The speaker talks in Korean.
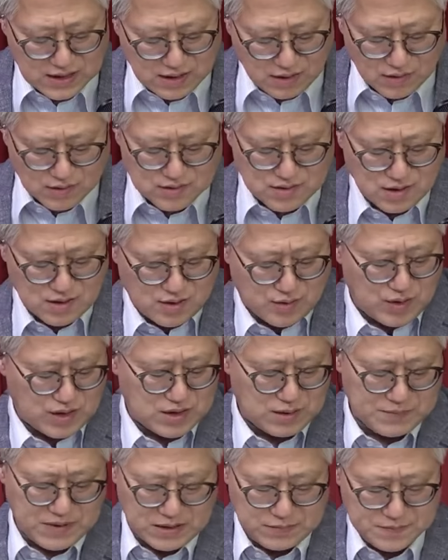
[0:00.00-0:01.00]
엉터리
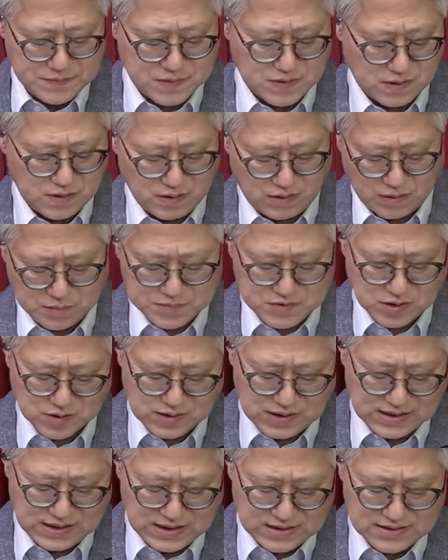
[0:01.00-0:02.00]
괴담에 휩쓸려
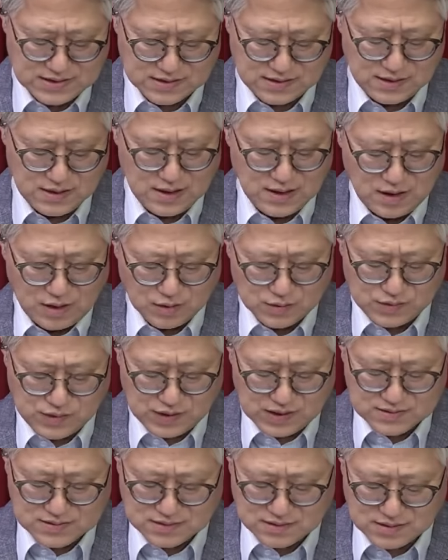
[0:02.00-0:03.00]
엄청난 예산을
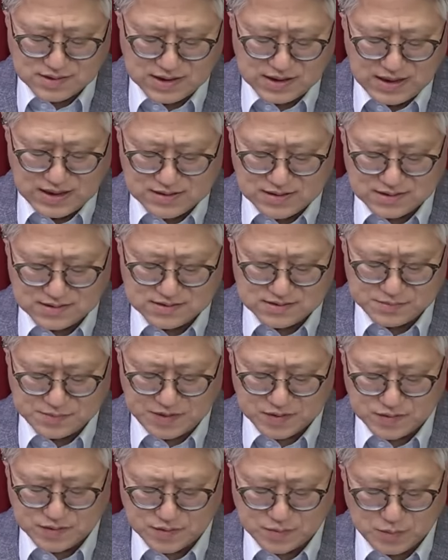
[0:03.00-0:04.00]
헛되게 쓰거나 예산을
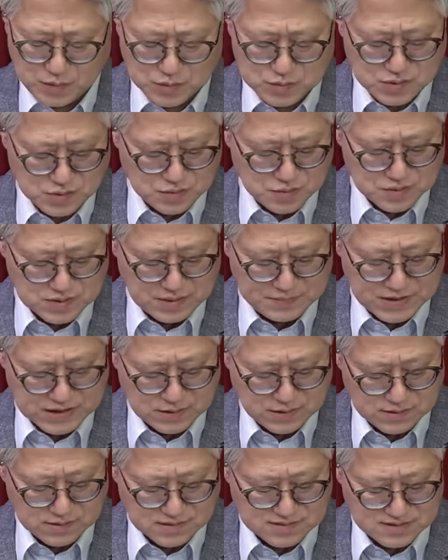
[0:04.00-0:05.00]
쓰면서도 목적으로
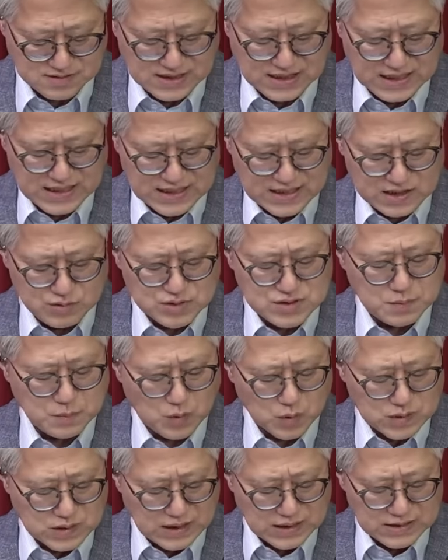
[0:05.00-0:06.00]
삼았던 것을 이루지
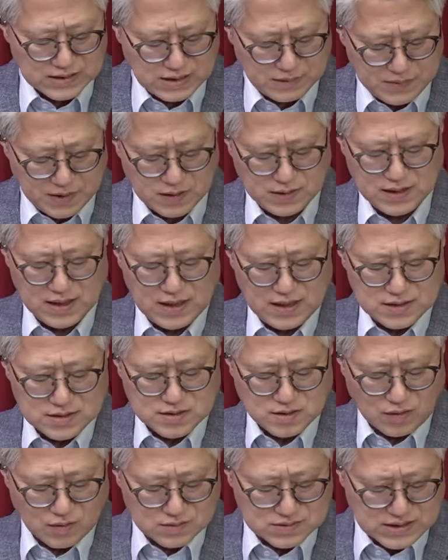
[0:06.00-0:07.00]
못한다면
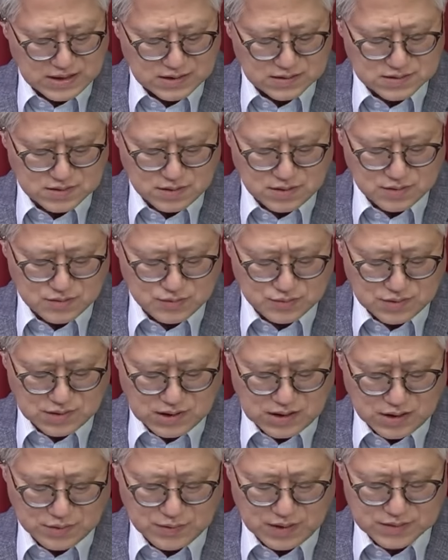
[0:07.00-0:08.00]
정상적인
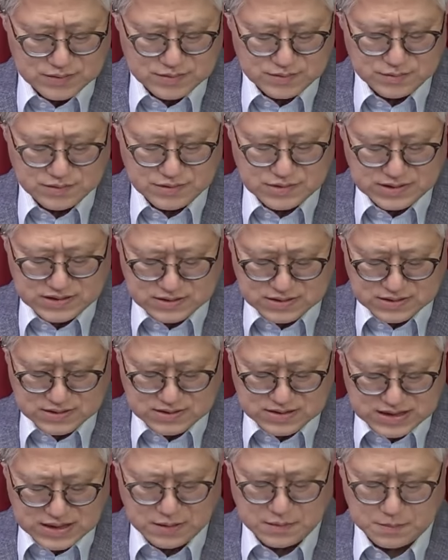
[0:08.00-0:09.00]
국가라고 할 수
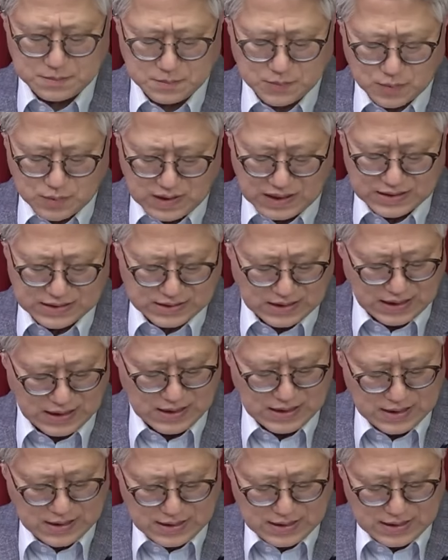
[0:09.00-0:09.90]
있을지 모르겠다.